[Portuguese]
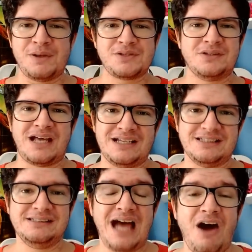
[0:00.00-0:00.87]
o
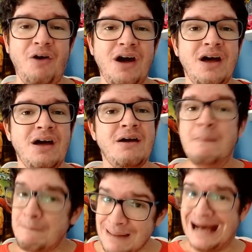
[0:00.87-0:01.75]
personagem e tal.
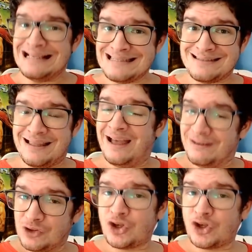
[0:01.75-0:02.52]
Mas, né,